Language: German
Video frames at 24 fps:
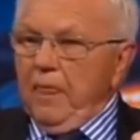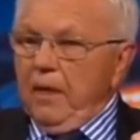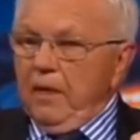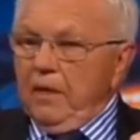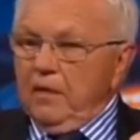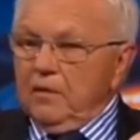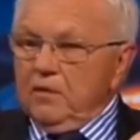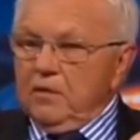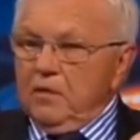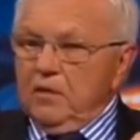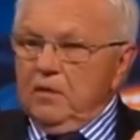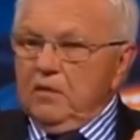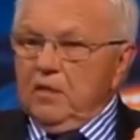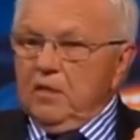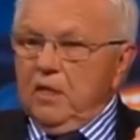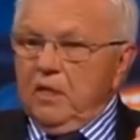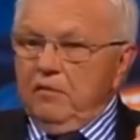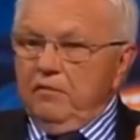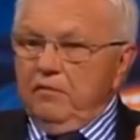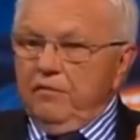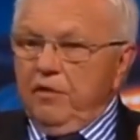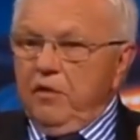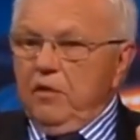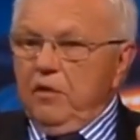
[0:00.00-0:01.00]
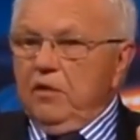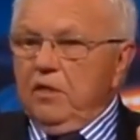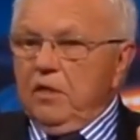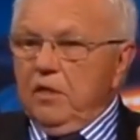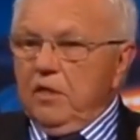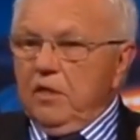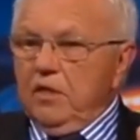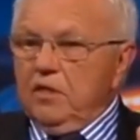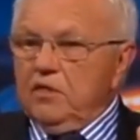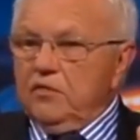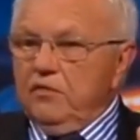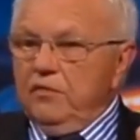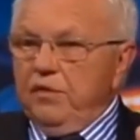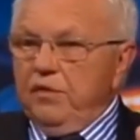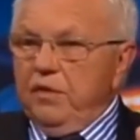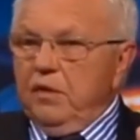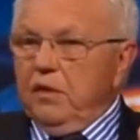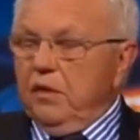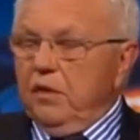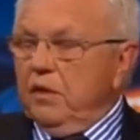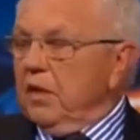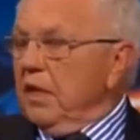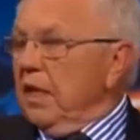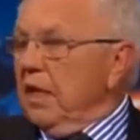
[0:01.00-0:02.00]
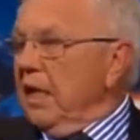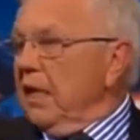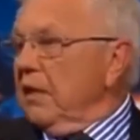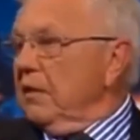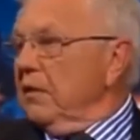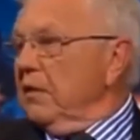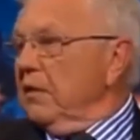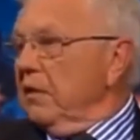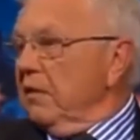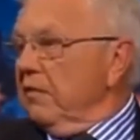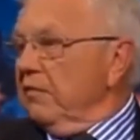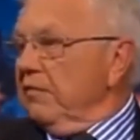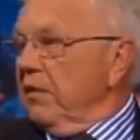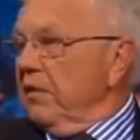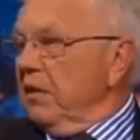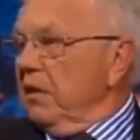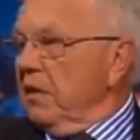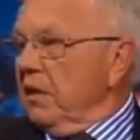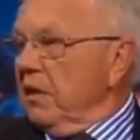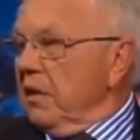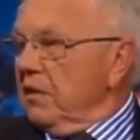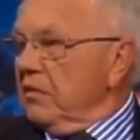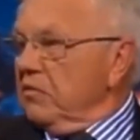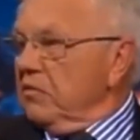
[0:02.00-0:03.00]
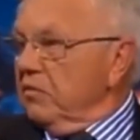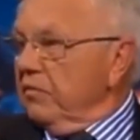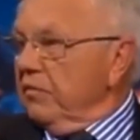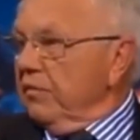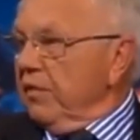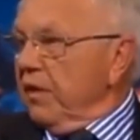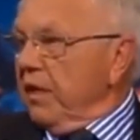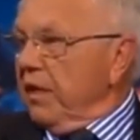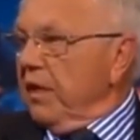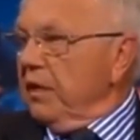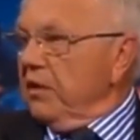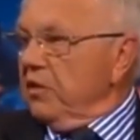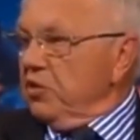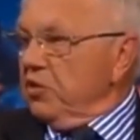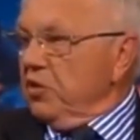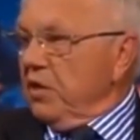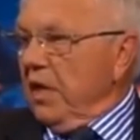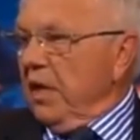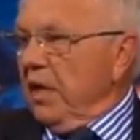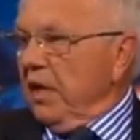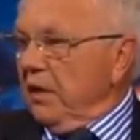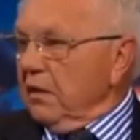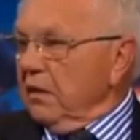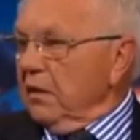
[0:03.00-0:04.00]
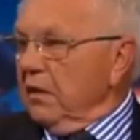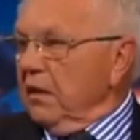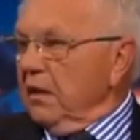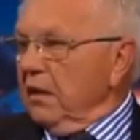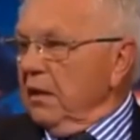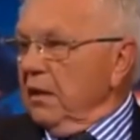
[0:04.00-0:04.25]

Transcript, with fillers: Es ist ein völkerrechtswidriger Angriff gegen einen souveränen Staat.